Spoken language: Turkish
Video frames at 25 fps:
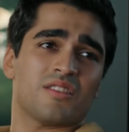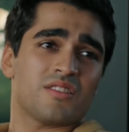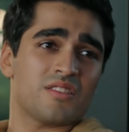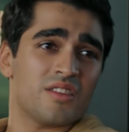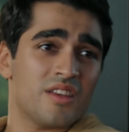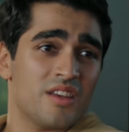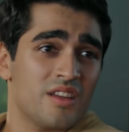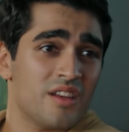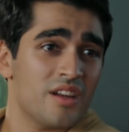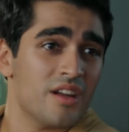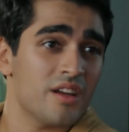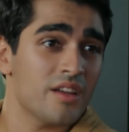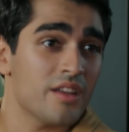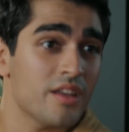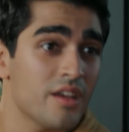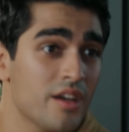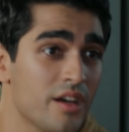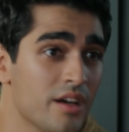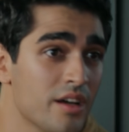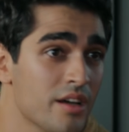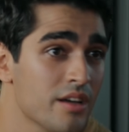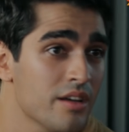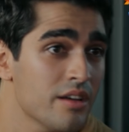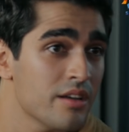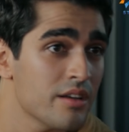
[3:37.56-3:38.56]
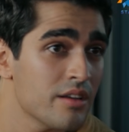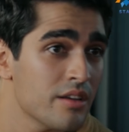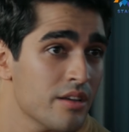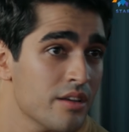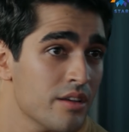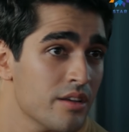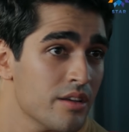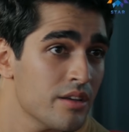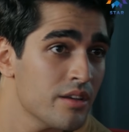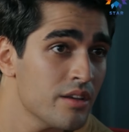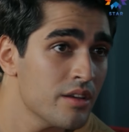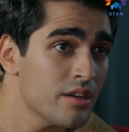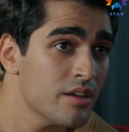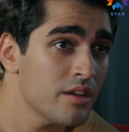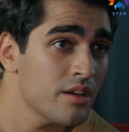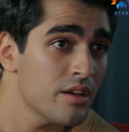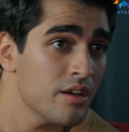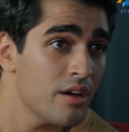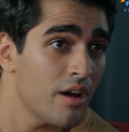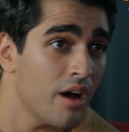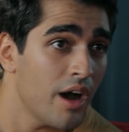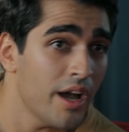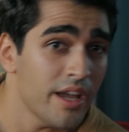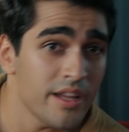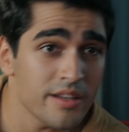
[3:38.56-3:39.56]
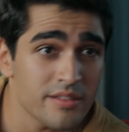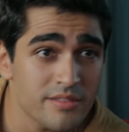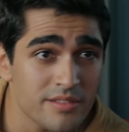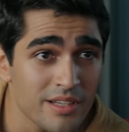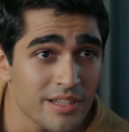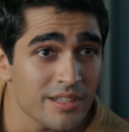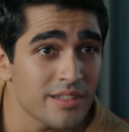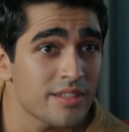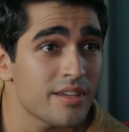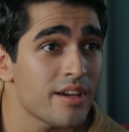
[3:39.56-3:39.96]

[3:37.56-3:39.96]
Seyran ya. Hayır sen